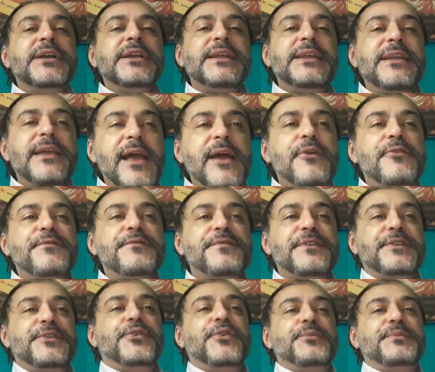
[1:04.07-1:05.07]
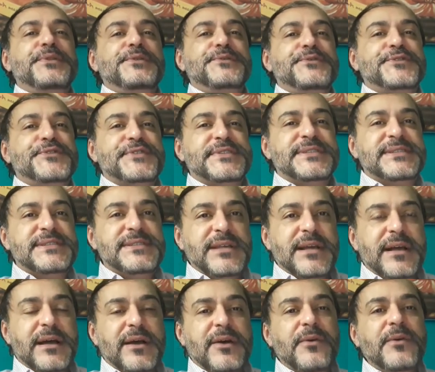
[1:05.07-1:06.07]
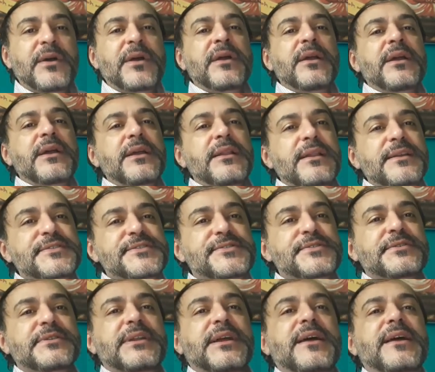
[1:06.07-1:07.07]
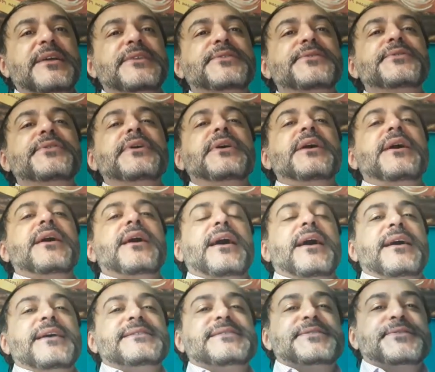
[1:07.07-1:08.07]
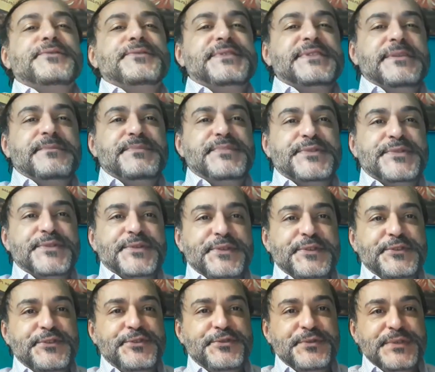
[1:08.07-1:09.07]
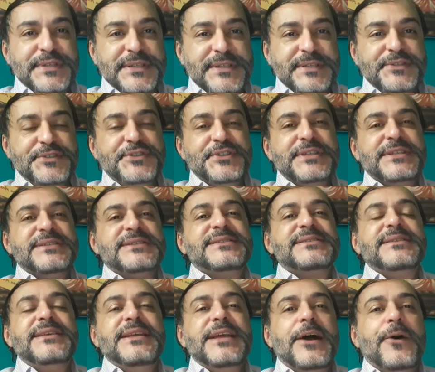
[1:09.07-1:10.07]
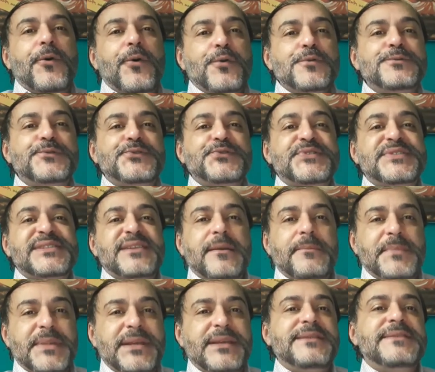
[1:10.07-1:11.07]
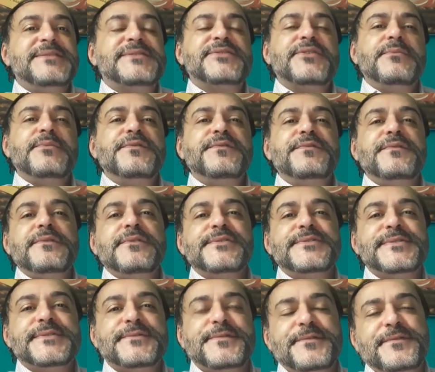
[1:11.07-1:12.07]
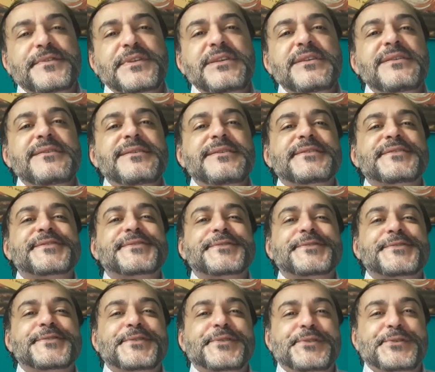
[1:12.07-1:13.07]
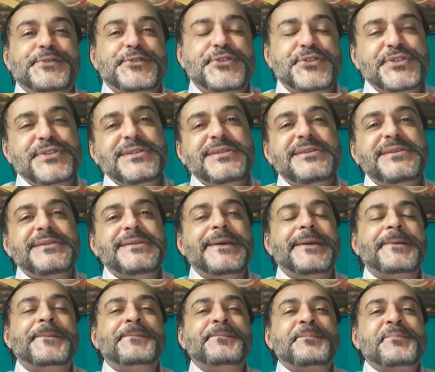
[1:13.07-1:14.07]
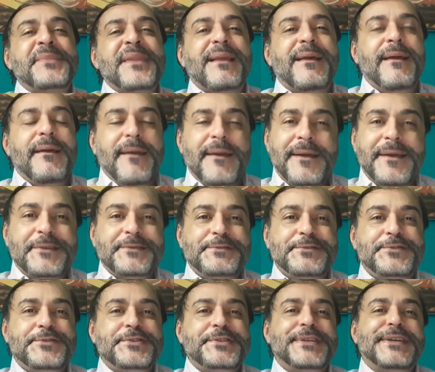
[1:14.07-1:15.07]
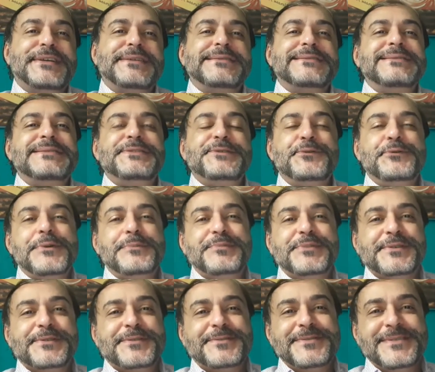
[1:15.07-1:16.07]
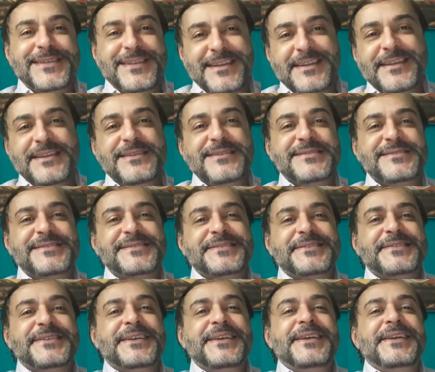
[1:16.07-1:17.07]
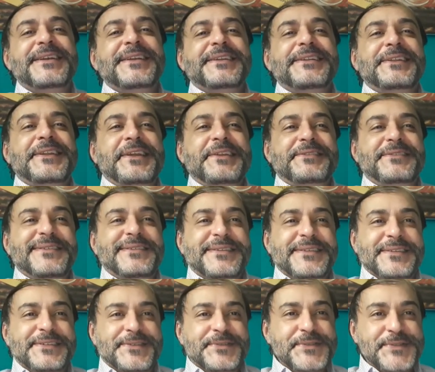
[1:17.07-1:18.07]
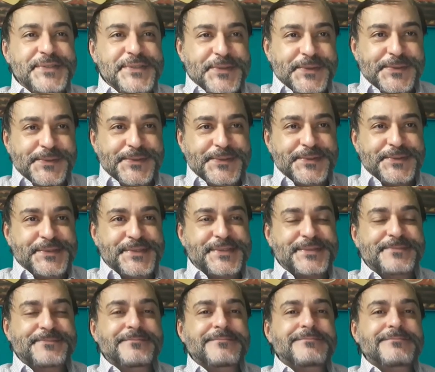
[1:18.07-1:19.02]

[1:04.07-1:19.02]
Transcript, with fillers: que é um fenômeno social relacionado às concepções jurídicas e a outros saberes, como filosofia, sociologia, ética, língua portuguesa, dentre tantos outros.